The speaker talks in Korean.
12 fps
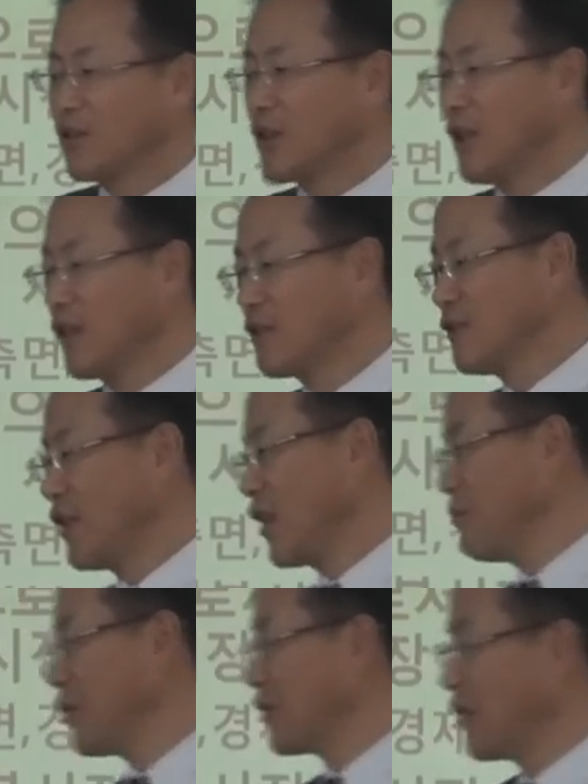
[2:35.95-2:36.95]
그러니까 그
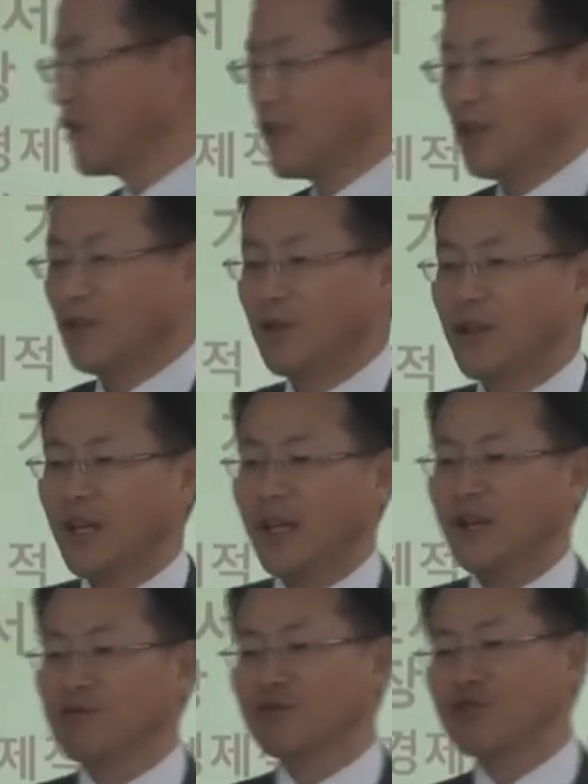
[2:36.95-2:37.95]
사람이 그 얘기를 해요.
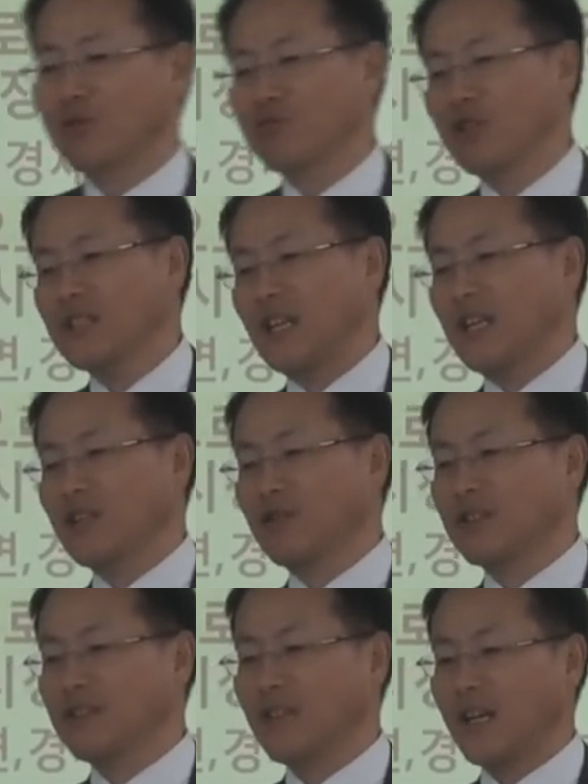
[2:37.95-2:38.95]
한국 정부가 잘한
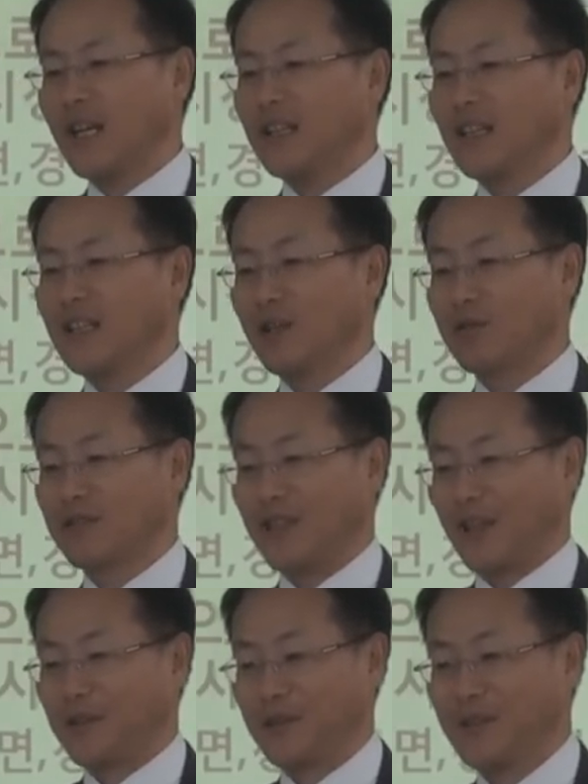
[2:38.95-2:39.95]
건 기사가 안 된다고
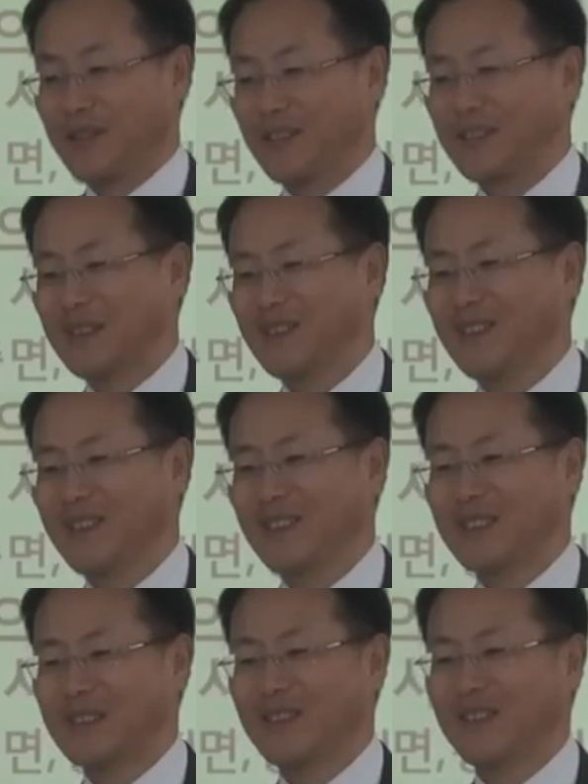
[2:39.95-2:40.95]

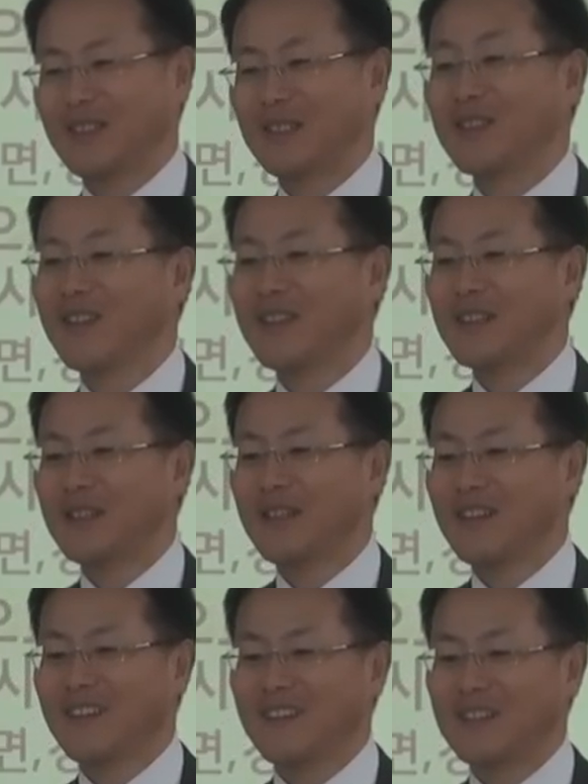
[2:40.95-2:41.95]

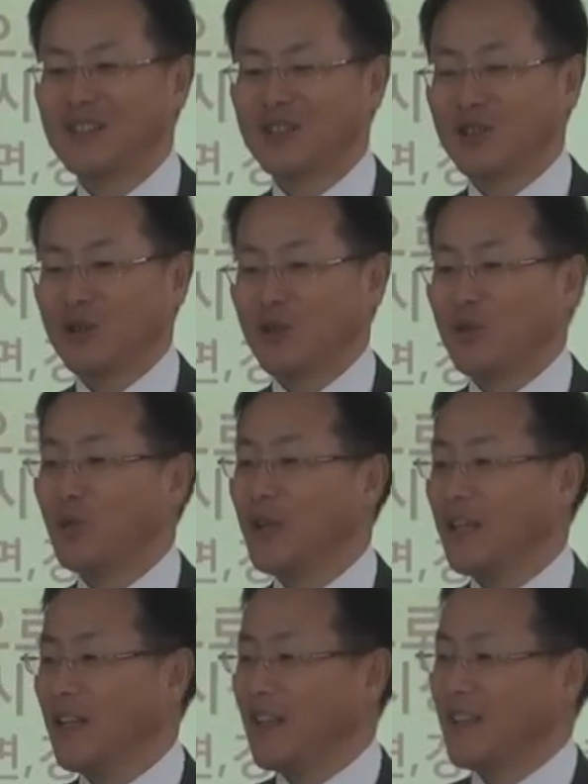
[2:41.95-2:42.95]
그러더라고요.
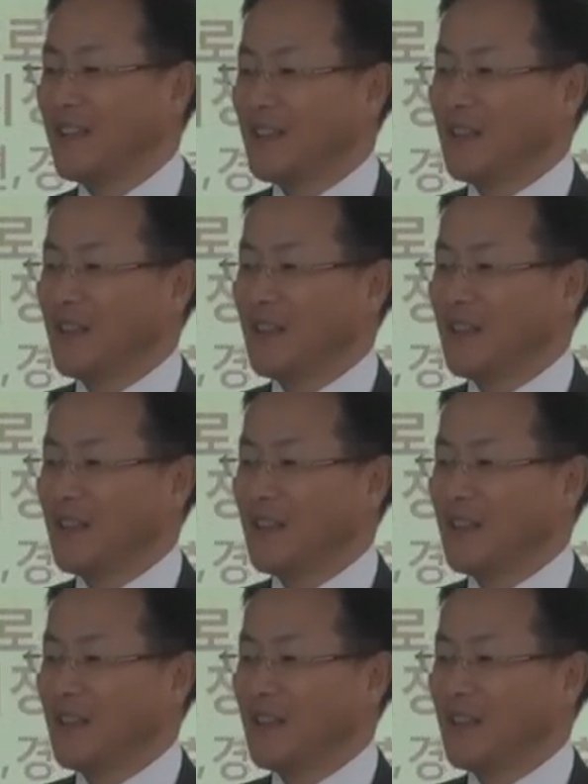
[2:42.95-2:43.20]
왜?